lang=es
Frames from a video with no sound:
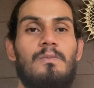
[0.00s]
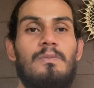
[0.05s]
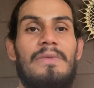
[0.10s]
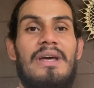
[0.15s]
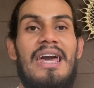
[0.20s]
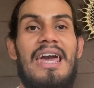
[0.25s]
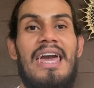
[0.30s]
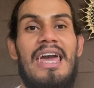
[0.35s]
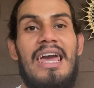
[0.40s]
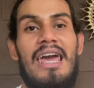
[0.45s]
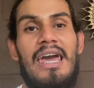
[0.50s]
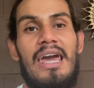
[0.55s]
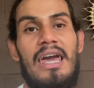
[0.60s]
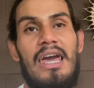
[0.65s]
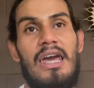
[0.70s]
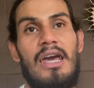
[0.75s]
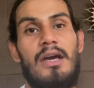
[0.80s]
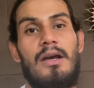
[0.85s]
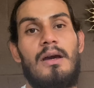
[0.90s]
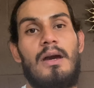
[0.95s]

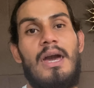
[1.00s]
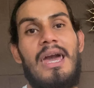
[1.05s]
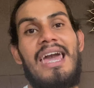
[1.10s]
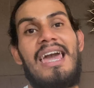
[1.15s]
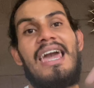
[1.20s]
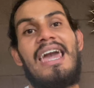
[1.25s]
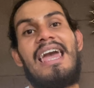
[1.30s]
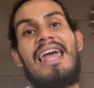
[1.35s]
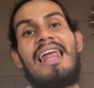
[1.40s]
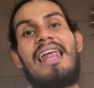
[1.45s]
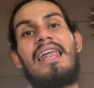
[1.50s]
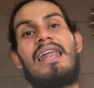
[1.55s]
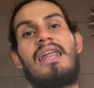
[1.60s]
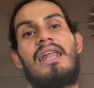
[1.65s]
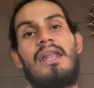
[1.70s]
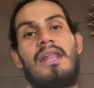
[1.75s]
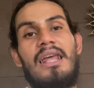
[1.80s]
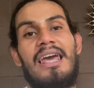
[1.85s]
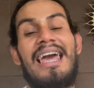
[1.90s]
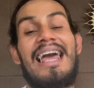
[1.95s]
en,
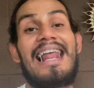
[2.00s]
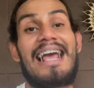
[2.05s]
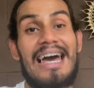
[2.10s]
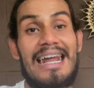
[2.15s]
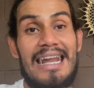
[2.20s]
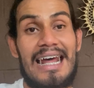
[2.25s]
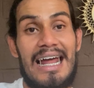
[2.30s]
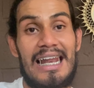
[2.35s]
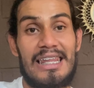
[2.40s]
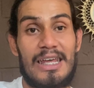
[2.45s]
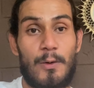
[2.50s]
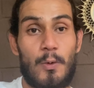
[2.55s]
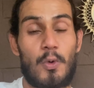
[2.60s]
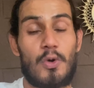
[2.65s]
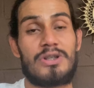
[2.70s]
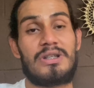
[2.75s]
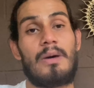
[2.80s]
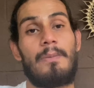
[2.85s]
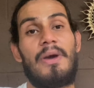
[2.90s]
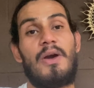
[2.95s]
el, en, el, canal de
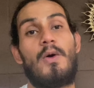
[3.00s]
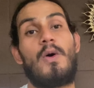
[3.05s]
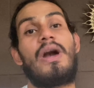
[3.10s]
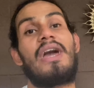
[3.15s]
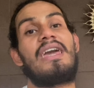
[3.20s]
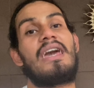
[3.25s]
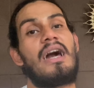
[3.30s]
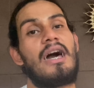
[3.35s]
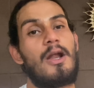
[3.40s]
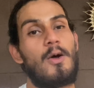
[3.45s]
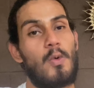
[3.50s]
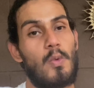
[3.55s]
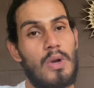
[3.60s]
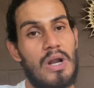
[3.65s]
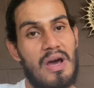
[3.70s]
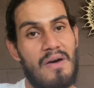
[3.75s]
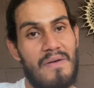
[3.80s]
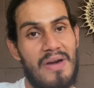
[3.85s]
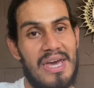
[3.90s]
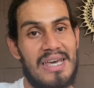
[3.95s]
unos amigos que llegaron
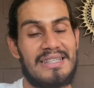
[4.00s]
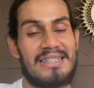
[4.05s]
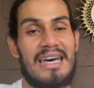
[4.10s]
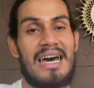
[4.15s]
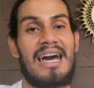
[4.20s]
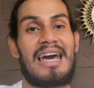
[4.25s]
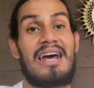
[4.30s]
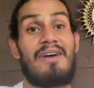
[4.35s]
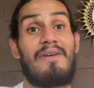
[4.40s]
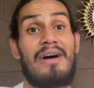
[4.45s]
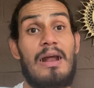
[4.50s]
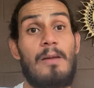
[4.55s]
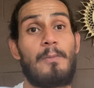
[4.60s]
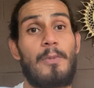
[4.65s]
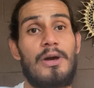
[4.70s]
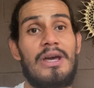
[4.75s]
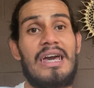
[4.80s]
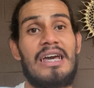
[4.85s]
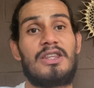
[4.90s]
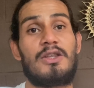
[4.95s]
una vez a grabar el
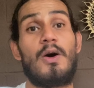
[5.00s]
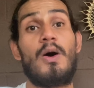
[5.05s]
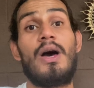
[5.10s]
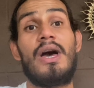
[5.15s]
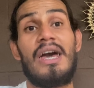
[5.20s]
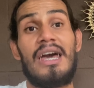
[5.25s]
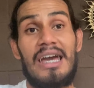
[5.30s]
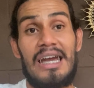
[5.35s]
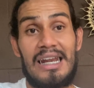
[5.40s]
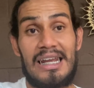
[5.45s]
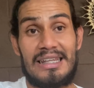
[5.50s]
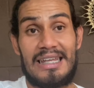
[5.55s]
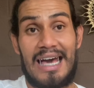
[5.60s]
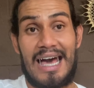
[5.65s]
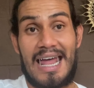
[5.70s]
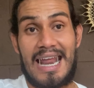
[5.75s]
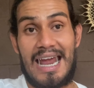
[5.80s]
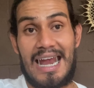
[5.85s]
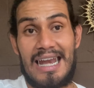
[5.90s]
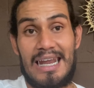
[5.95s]
proyecto y les
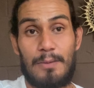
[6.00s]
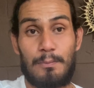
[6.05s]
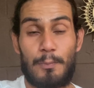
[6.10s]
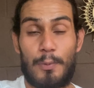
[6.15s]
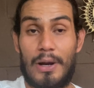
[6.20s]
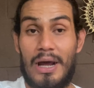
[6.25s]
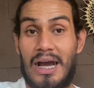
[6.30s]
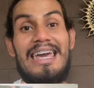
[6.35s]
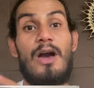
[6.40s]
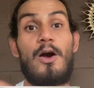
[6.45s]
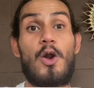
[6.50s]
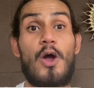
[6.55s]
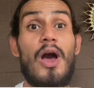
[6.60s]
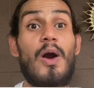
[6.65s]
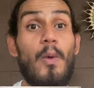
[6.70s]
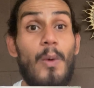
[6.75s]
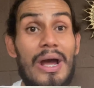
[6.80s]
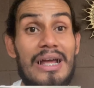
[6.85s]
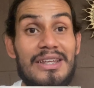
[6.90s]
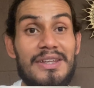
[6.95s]
dejaré el link por acá. Lo
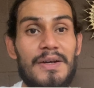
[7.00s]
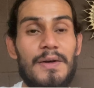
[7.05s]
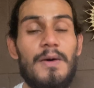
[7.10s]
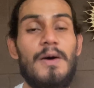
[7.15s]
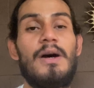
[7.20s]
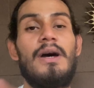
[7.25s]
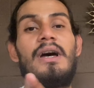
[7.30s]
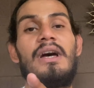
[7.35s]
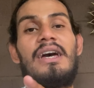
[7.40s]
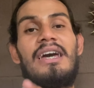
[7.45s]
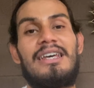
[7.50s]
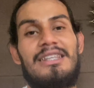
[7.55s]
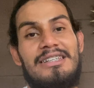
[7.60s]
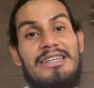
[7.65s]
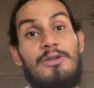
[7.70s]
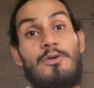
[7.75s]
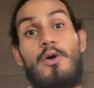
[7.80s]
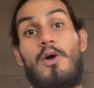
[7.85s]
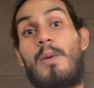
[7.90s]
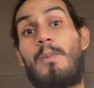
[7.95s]
encuentro
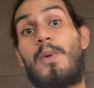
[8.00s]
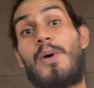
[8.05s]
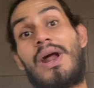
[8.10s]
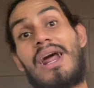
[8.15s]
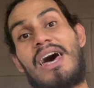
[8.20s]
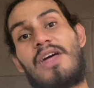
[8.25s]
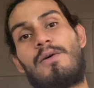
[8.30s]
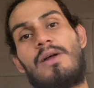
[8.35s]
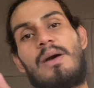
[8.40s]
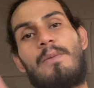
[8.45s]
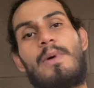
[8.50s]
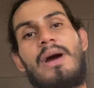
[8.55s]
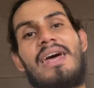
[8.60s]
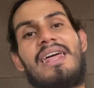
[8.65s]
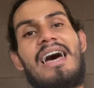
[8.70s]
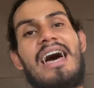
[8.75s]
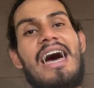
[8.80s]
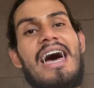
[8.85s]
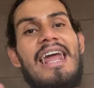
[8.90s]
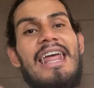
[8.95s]
si no lo han borrado, les voy a
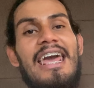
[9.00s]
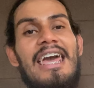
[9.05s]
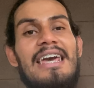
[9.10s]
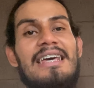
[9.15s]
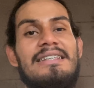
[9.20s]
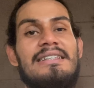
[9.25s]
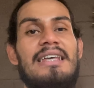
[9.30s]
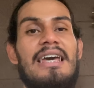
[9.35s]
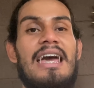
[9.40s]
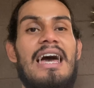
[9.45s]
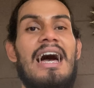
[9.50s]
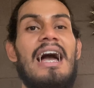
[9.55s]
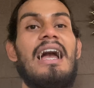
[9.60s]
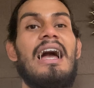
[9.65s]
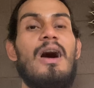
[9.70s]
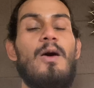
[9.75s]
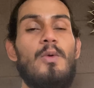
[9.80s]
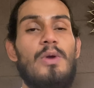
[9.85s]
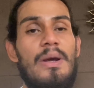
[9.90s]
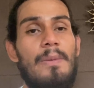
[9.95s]
dejar este,
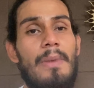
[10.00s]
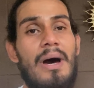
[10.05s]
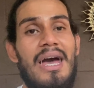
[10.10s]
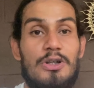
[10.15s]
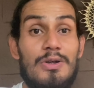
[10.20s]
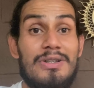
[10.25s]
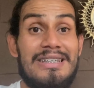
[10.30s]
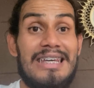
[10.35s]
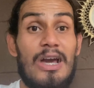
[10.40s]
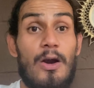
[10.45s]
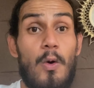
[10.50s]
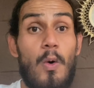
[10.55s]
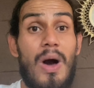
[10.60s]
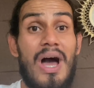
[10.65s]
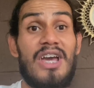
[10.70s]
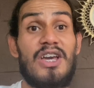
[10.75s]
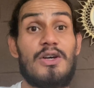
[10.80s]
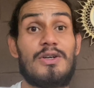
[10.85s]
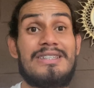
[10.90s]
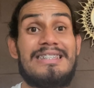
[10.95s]
acá una imagen. Cinco
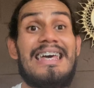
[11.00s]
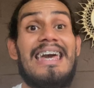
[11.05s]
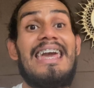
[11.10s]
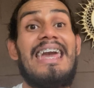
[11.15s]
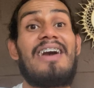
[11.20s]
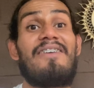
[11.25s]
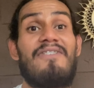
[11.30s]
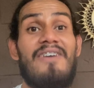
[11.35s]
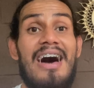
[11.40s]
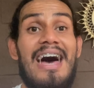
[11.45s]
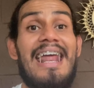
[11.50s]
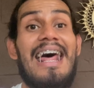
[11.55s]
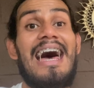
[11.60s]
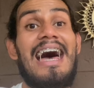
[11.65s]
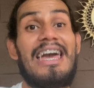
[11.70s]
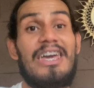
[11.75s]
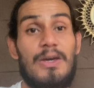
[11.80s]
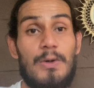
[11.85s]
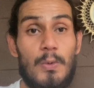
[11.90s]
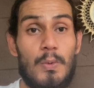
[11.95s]
años de llevar
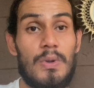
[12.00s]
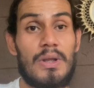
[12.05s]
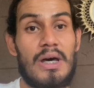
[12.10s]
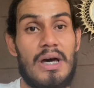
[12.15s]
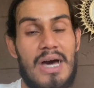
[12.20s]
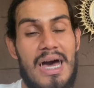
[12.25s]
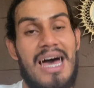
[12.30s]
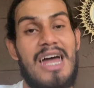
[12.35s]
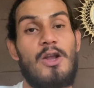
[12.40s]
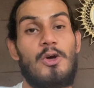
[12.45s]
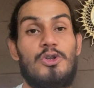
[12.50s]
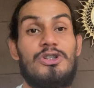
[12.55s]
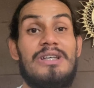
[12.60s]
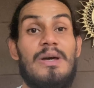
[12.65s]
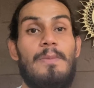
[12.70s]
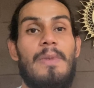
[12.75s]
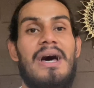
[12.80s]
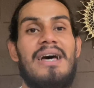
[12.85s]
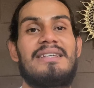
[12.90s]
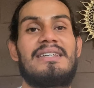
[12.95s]
ayuda a los
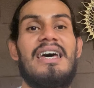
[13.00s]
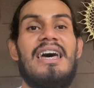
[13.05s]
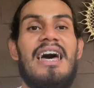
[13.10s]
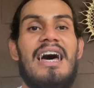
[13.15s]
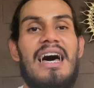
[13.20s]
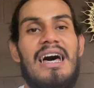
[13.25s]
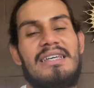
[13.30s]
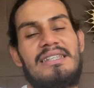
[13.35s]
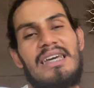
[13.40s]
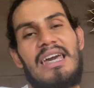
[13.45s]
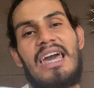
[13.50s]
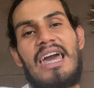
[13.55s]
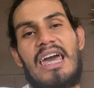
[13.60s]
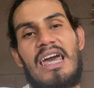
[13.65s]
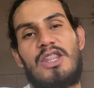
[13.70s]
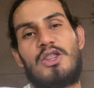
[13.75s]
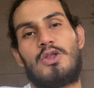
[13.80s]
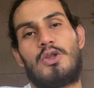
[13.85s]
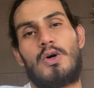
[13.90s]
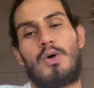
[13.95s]
demás. Así
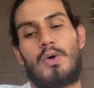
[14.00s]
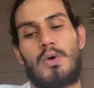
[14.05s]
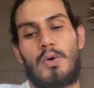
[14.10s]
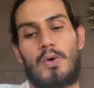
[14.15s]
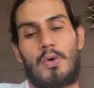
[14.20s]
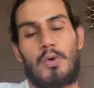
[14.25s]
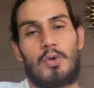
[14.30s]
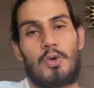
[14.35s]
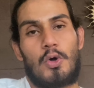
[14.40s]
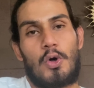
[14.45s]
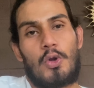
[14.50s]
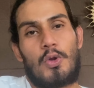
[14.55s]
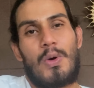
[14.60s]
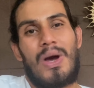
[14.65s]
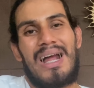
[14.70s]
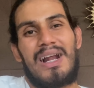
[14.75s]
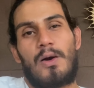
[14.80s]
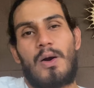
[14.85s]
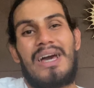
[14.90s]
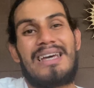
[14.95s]
que no, no, no,
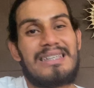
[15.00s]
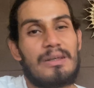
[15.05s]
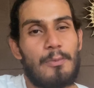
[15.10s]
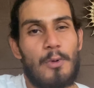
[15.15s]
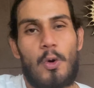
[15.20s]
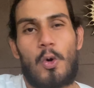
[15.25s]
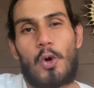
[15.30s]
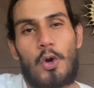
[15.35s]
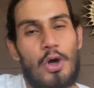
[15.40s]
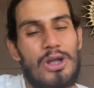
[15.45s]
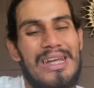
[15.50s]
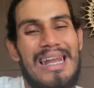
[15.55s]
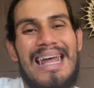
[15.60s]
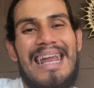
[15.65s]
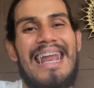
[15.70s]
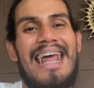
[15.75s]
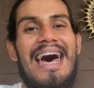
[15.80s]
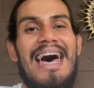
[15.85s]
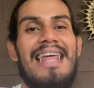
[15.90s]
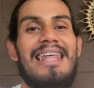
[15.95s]
es algo que se me ocurrió de la
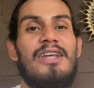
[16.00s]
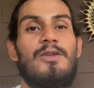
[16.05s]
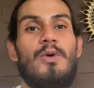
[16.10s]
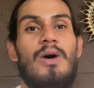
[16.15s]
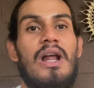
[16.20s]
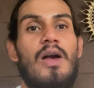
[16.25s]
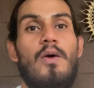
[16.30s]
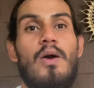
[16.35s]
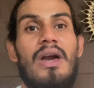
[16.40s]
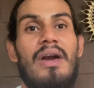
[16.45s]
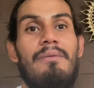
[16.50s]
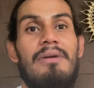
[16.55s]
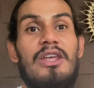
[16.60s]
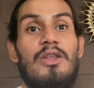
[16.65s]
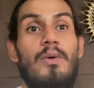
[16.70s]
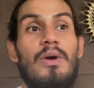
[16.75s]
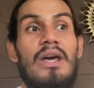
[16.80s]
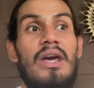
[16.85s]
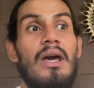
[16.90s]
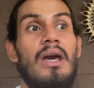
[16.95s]
nada, no es algo que
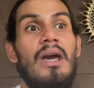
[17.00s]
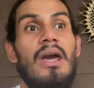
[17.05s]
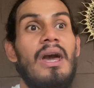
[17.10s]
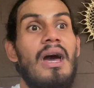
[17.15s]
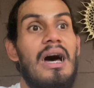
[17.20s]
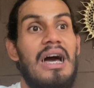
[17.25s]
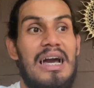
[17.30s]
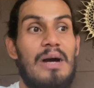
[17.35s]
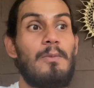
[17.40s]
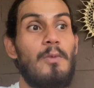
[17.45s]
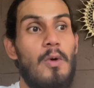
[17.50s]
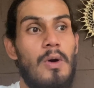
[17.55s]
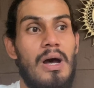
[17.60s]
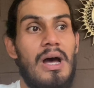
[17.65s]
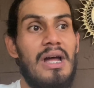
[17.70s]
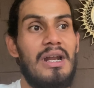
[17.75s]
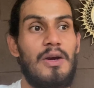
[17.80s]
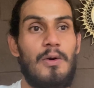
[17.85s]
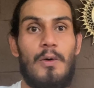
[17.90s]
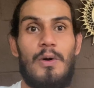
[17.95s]
vino y hagamos
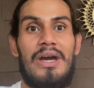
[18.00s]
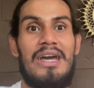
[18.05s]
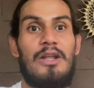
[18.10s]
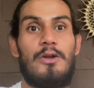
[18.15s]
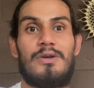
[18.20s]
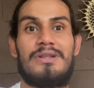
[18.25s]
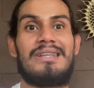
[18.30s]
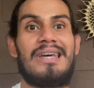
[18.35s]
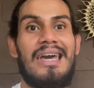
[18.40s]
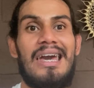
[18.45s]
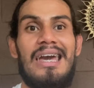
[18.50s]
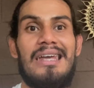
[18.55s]
algo y no sé qué